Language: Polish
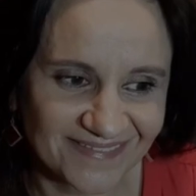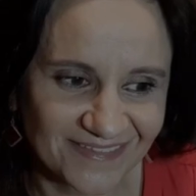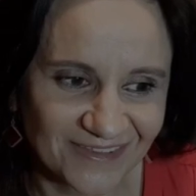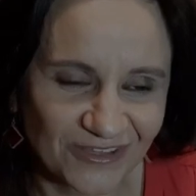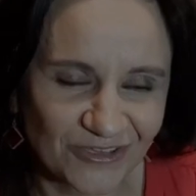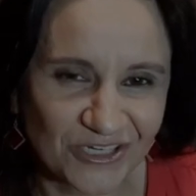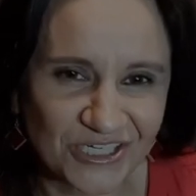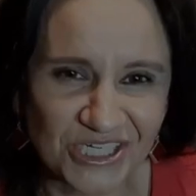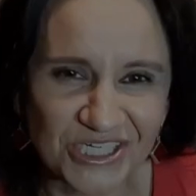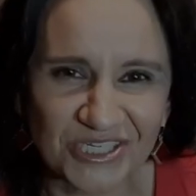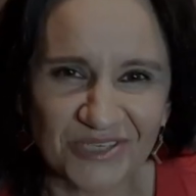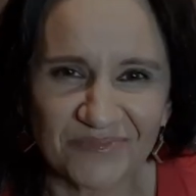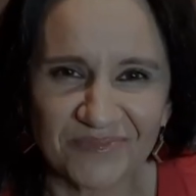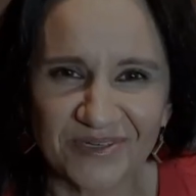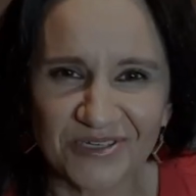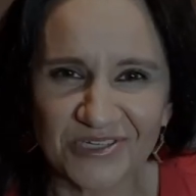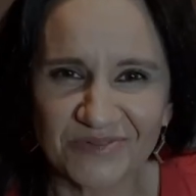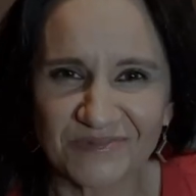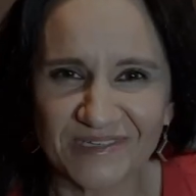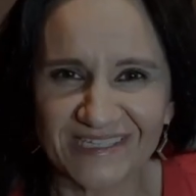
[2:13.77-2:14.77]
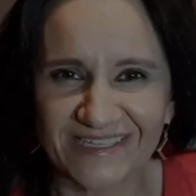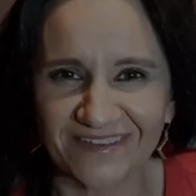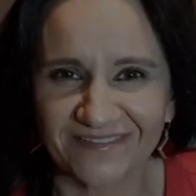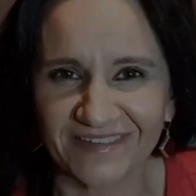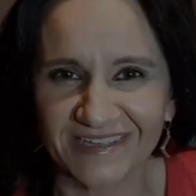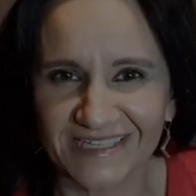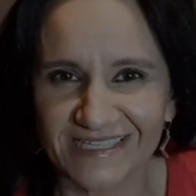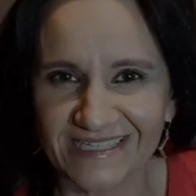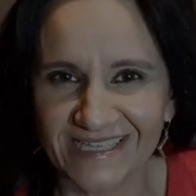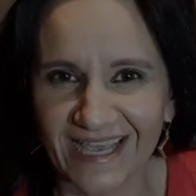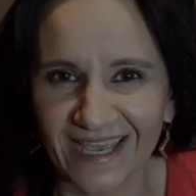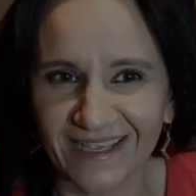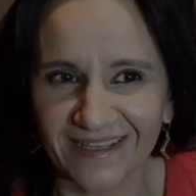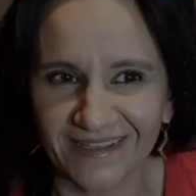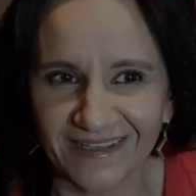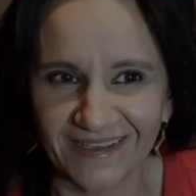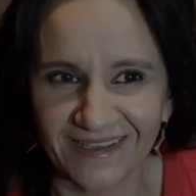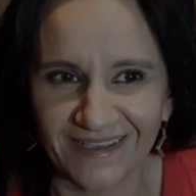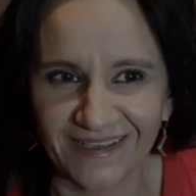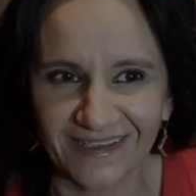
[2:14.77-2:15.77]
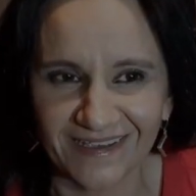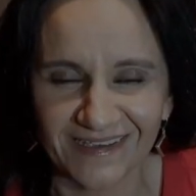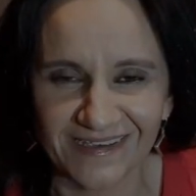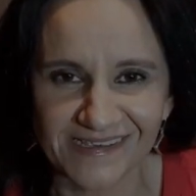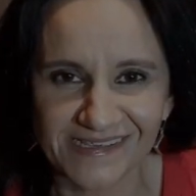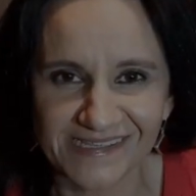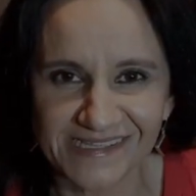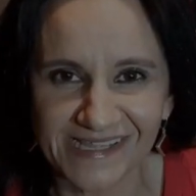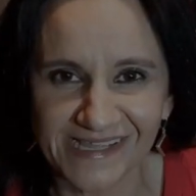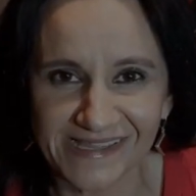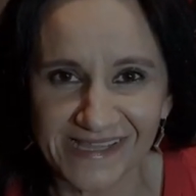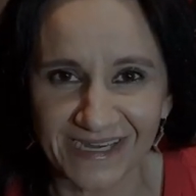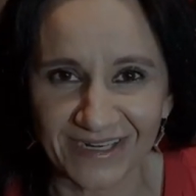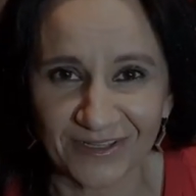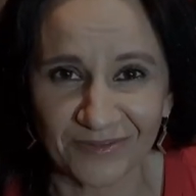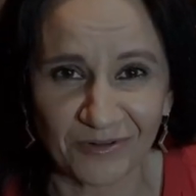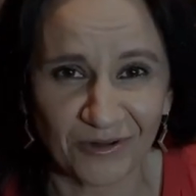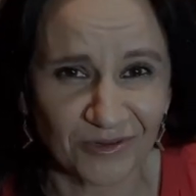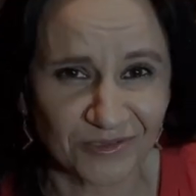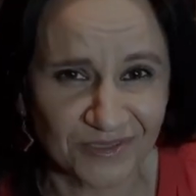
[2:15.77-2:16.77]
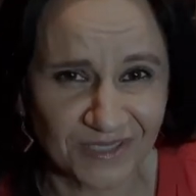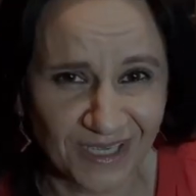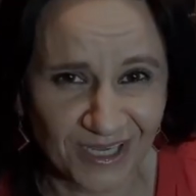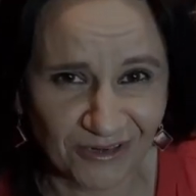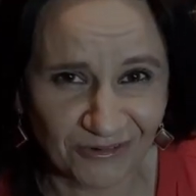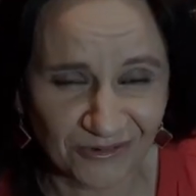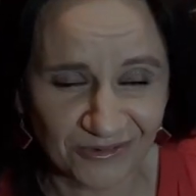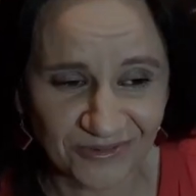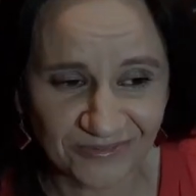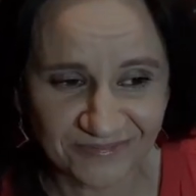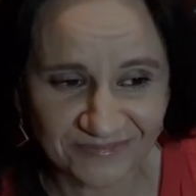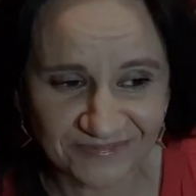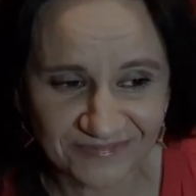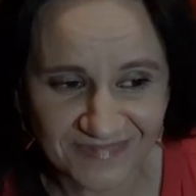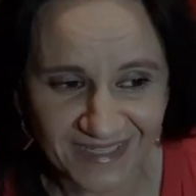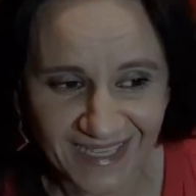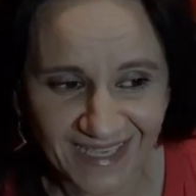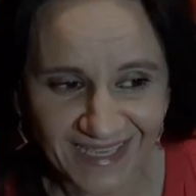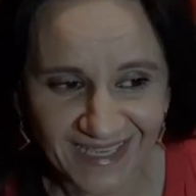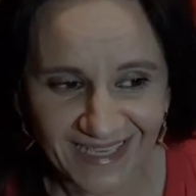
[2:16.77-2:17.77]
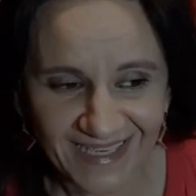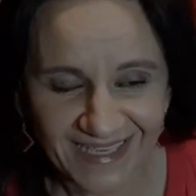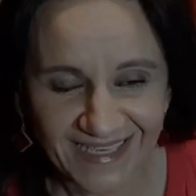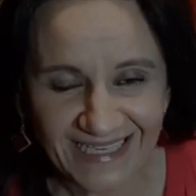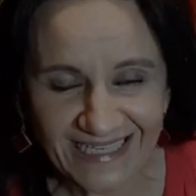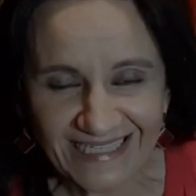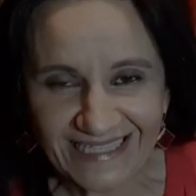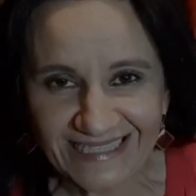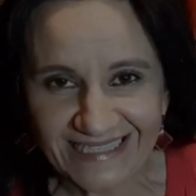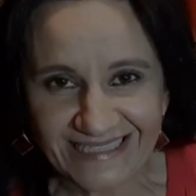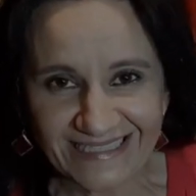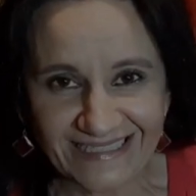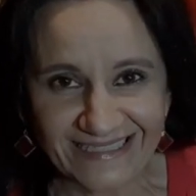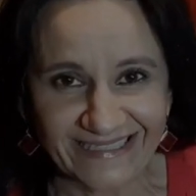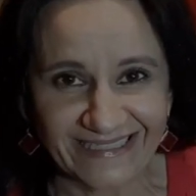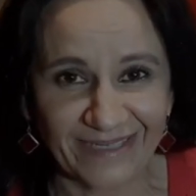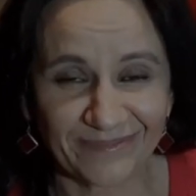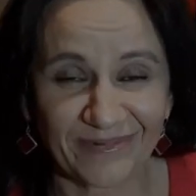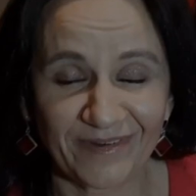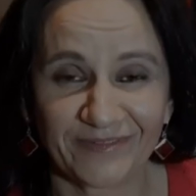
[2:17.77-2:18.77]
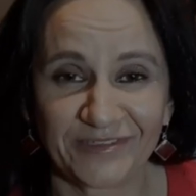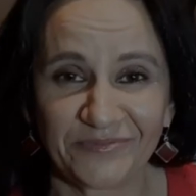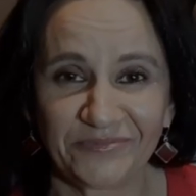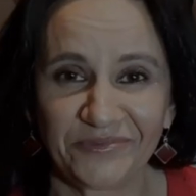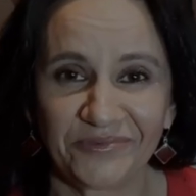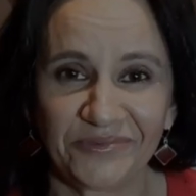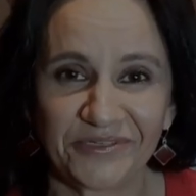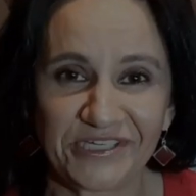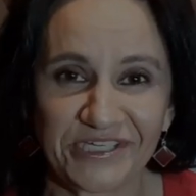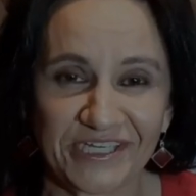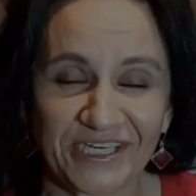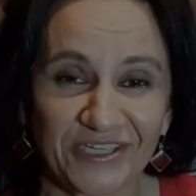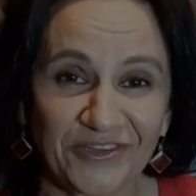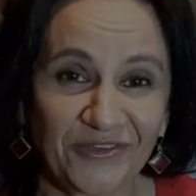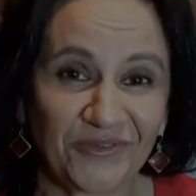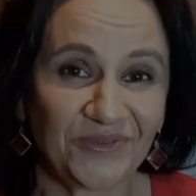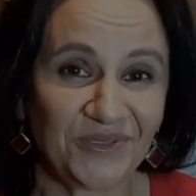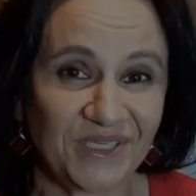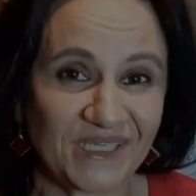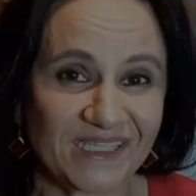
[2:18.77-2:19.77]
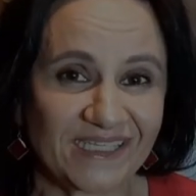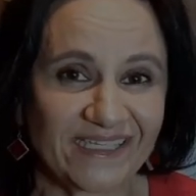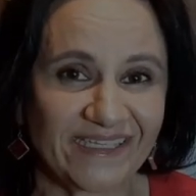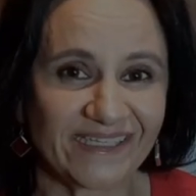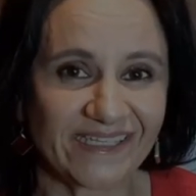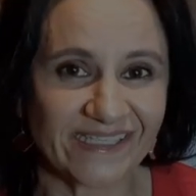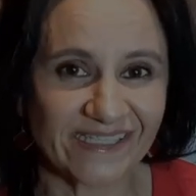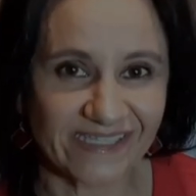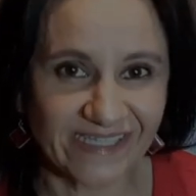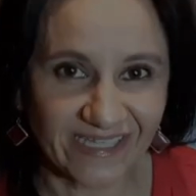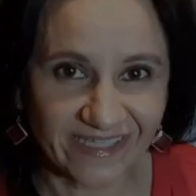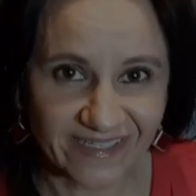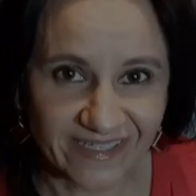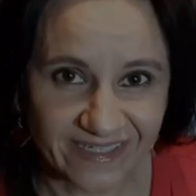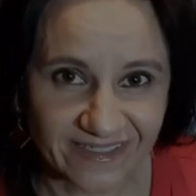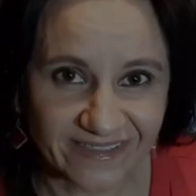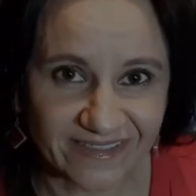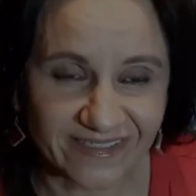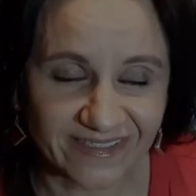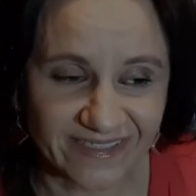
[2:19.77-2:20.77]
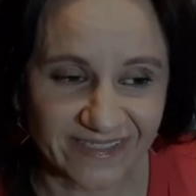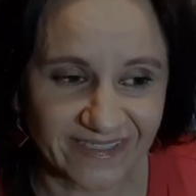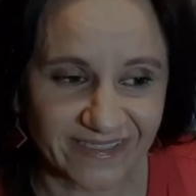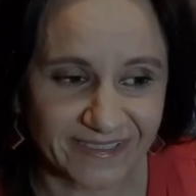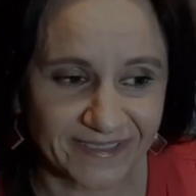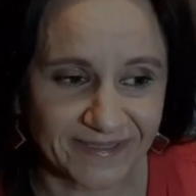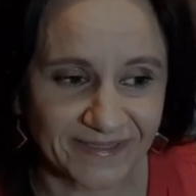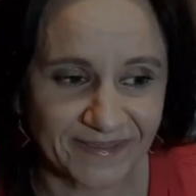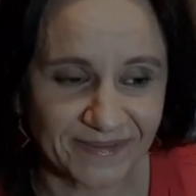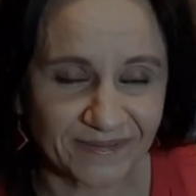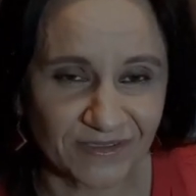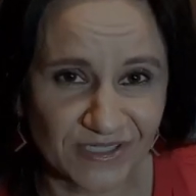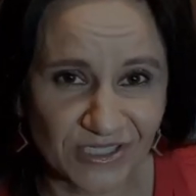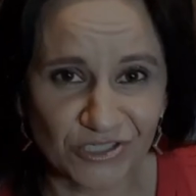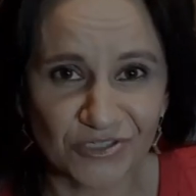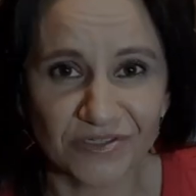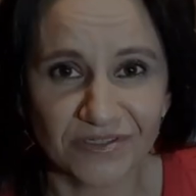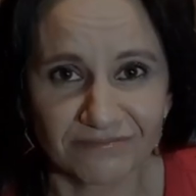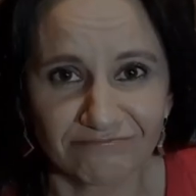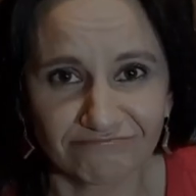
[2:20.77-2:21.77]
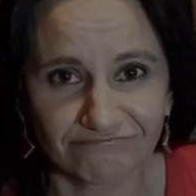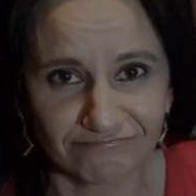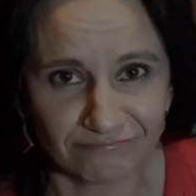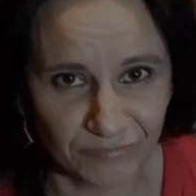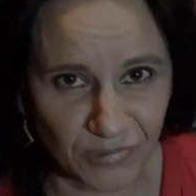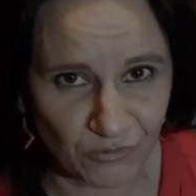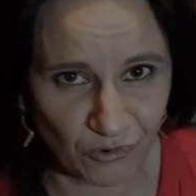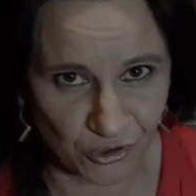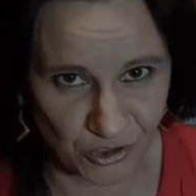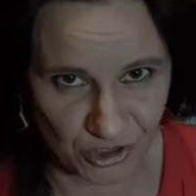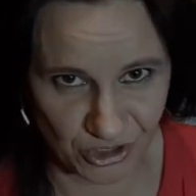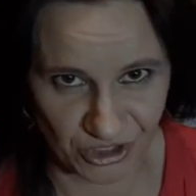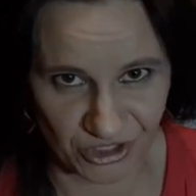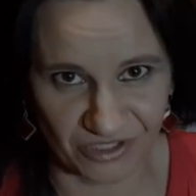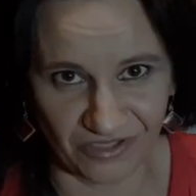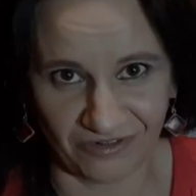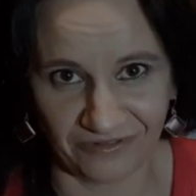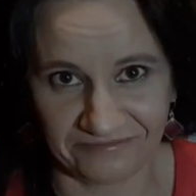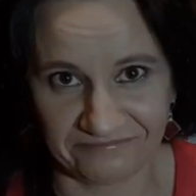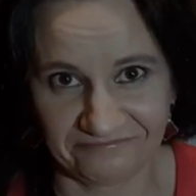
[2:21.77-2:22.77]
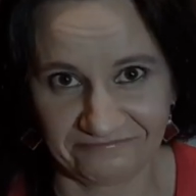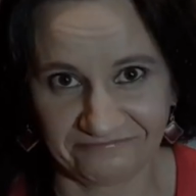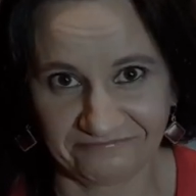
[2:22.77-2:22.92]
troszeczkę byliśmy zawiedzeni standardem hotelu. Naprawdę był średnio niski ten standard. To znaczy, było czysto.